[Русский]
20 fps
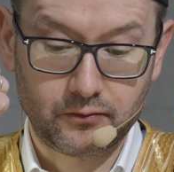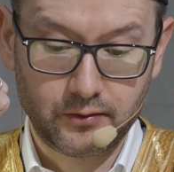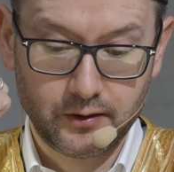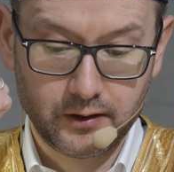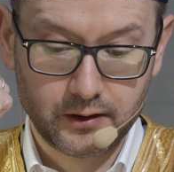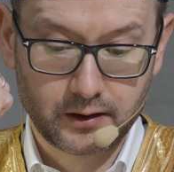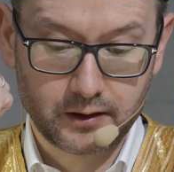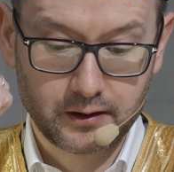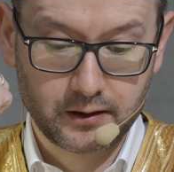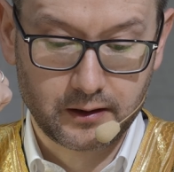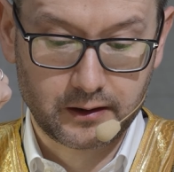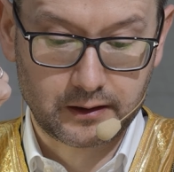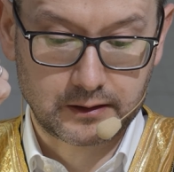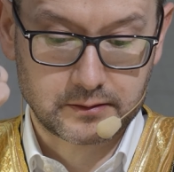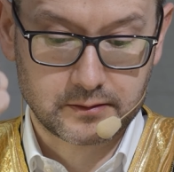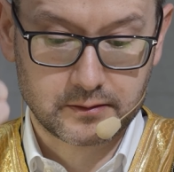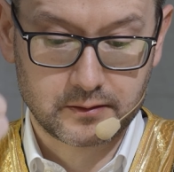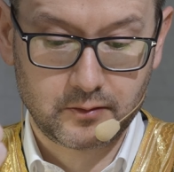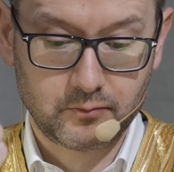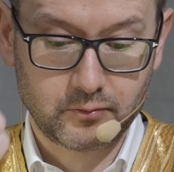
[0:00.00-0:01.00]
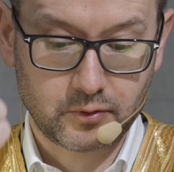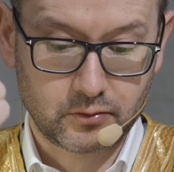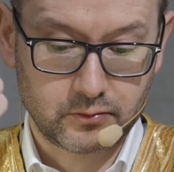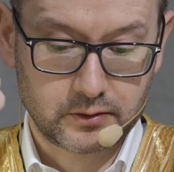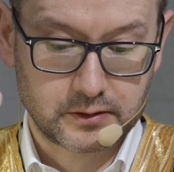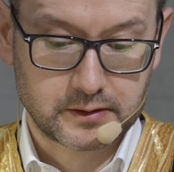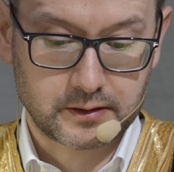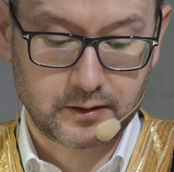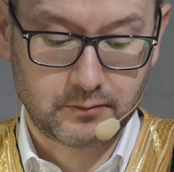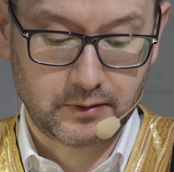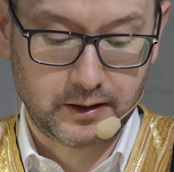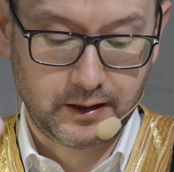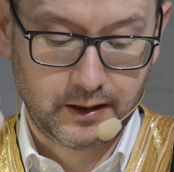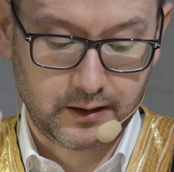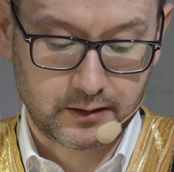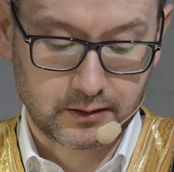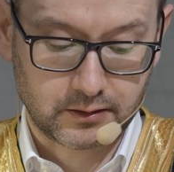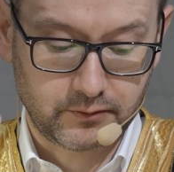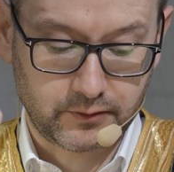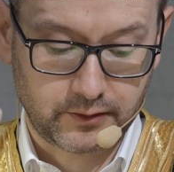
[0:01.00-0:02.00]
веры –
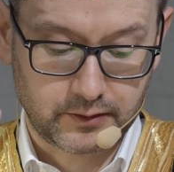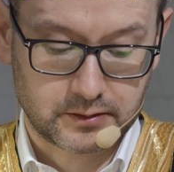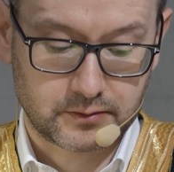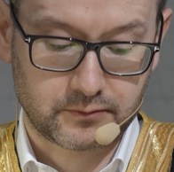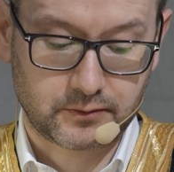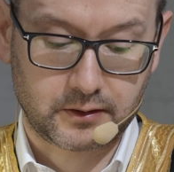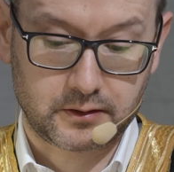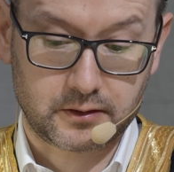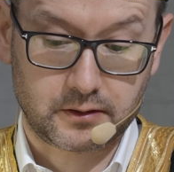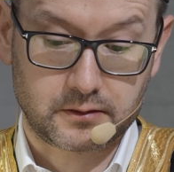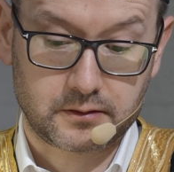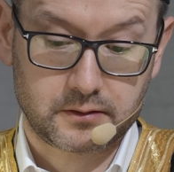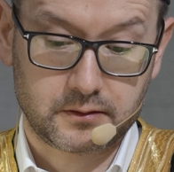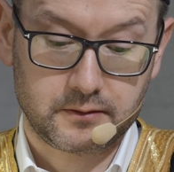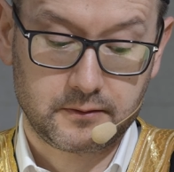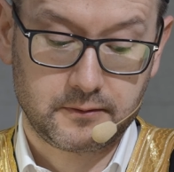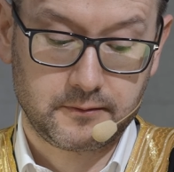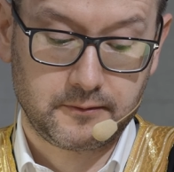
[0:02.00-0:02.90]
говорится в хадисе.